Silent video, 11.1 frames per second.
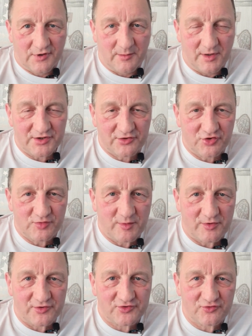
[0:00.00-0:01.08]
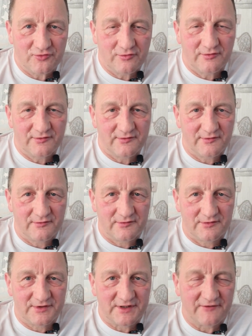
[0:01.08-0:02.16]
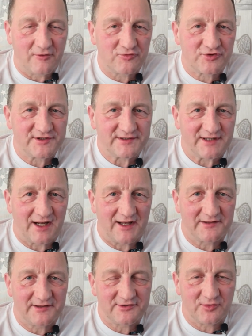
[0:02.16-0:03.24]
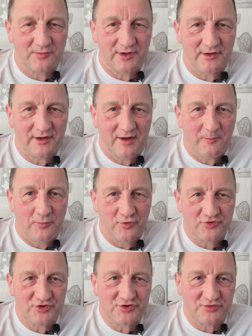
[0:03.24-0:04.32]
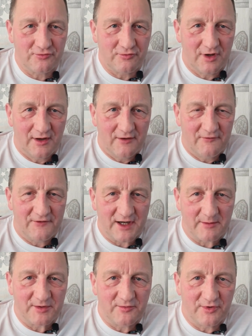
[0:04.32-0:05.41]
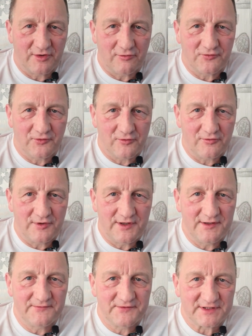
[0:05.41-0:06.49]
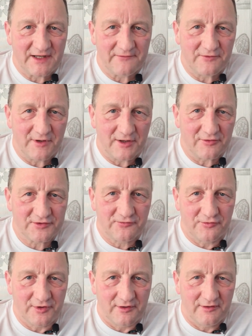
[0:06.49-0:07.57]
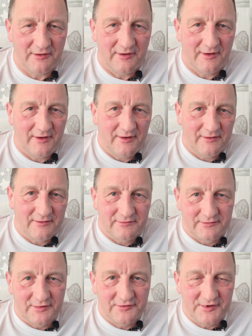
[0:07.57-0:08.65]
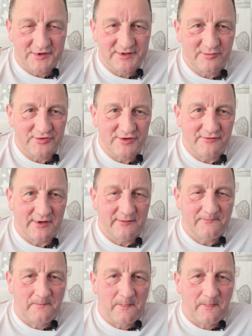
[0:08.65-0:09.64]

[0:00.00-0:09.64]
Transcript: Chyba, że ktoś po prostu TV3 z Tajlandii sobie pożyczył fragment mojego utworu i wstawił jako swój. To też jest możliwe.